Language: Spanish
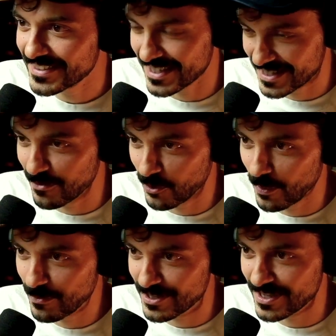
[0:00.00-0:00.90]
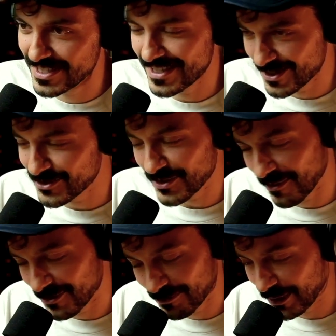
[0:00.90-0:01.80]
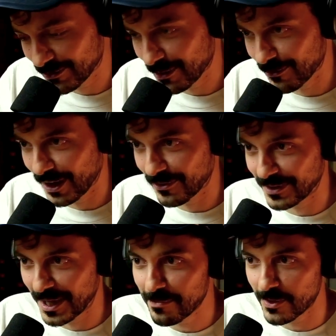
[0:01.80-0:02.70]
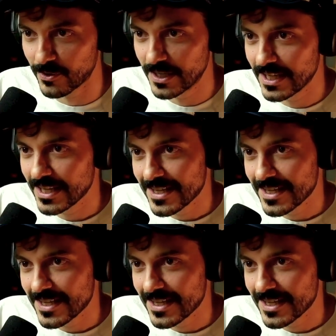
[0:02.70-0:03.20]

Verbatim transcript: si es que lo vemos así, y es otra pregunta voladona, eh, pero